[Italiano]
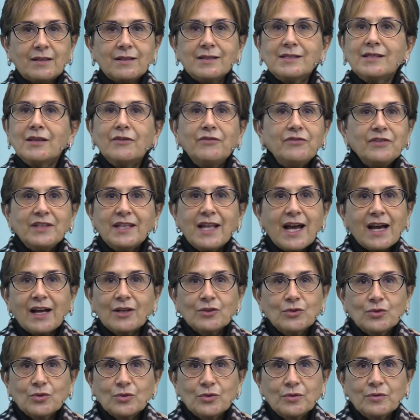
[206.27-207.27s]
Si è
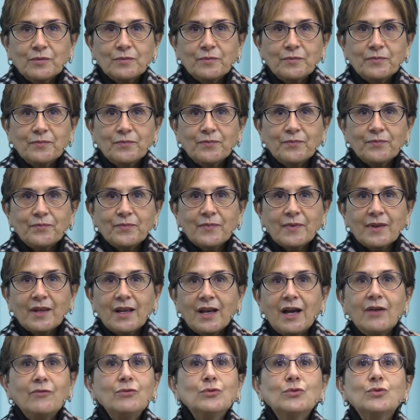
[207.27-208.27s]
fidato,
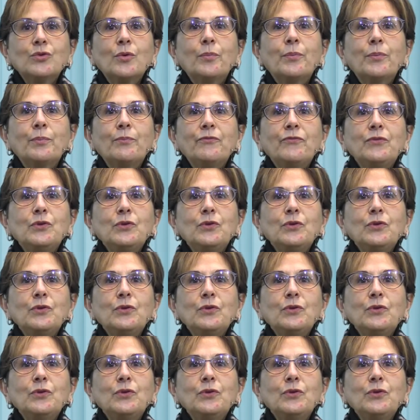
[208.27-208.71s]
ha avuto